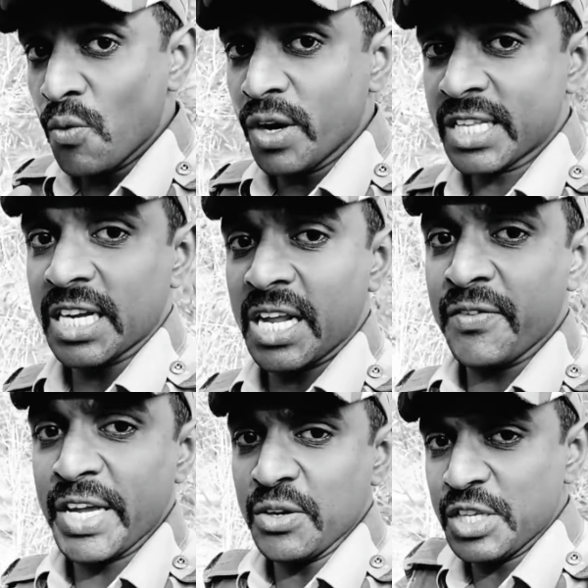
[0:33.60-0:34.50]
ஒவ்வொரு
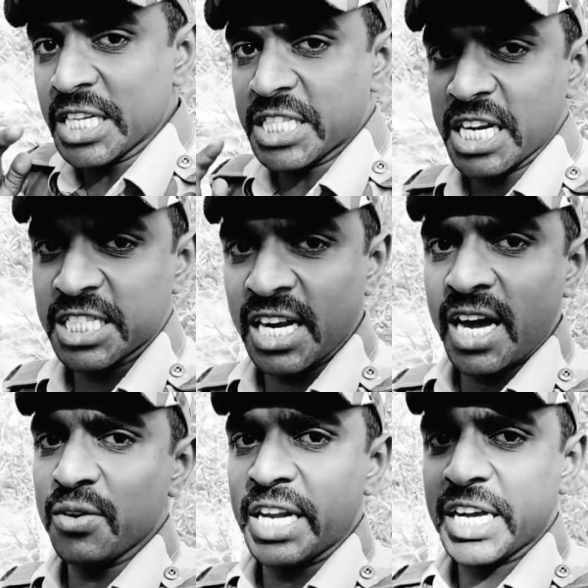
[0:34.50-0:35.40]
தடவையும் இந்த
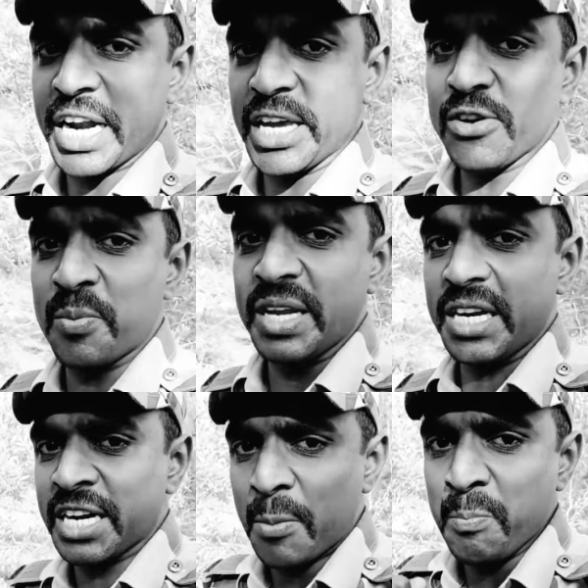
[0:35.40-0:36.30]
செலக்ஷன்லயாவது எனக்கு கிடைக்கும்
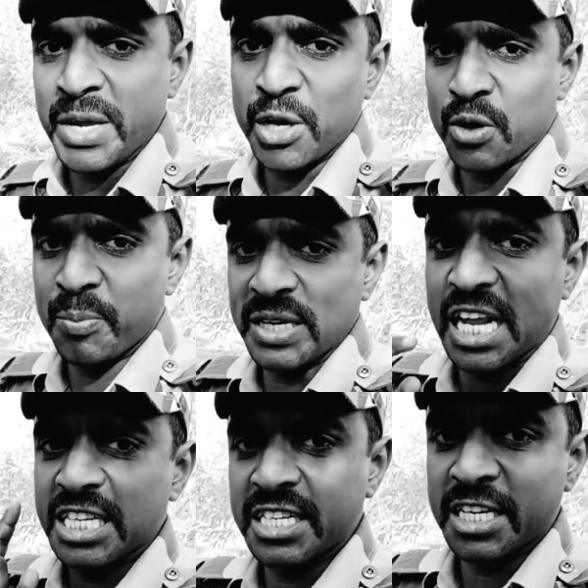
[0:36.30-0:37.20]
அப்படின்ற நம்பிக்கையோட போய்
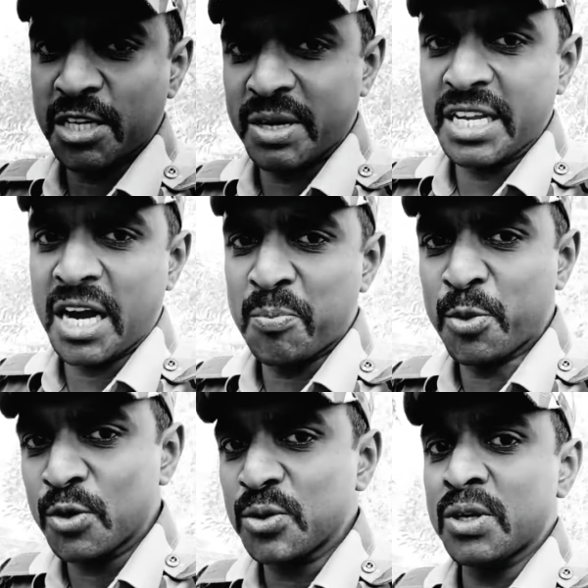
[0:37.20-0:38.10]
செலக்ஷன் அட்டன் பண்ணி
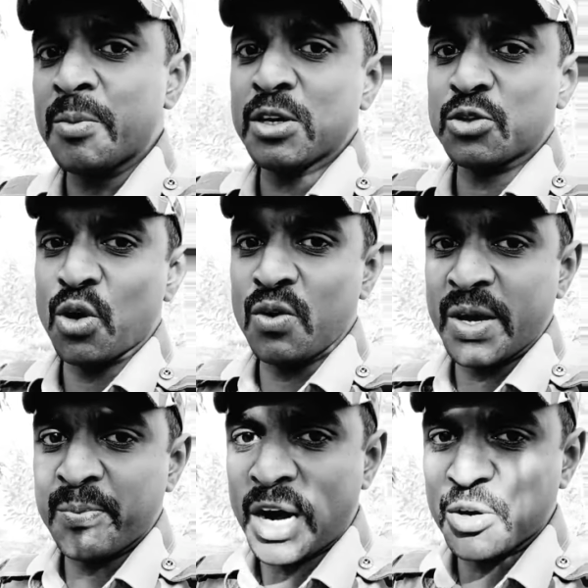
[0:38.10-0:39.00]
அப்போதும் நமக்கு
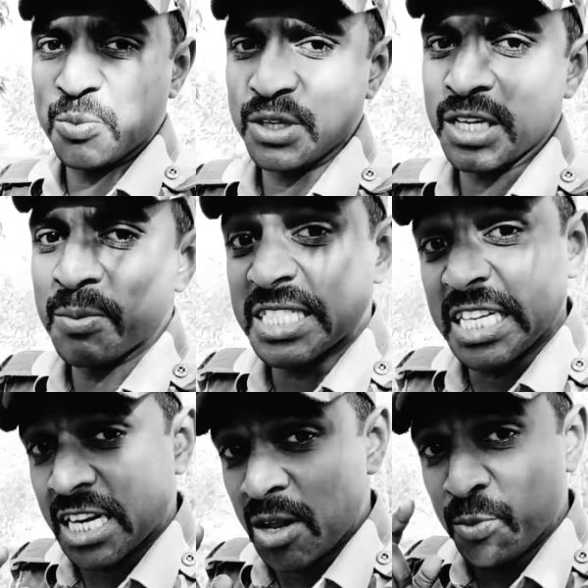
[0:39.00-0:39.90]
தோல்வியை பார்க்கும்போது நம்ம
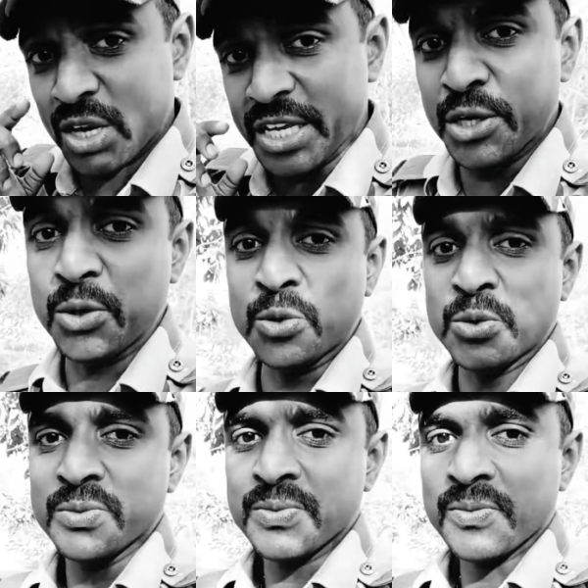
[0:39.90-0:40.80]
செத்துலாம் போல இருக்கும்
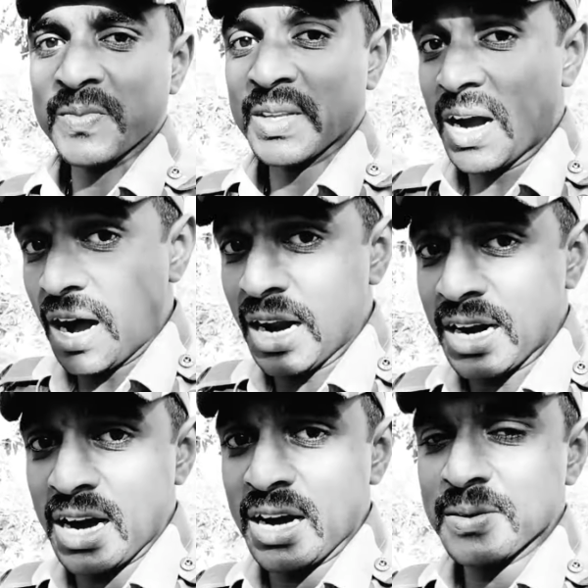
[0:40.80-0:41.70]
ஆனா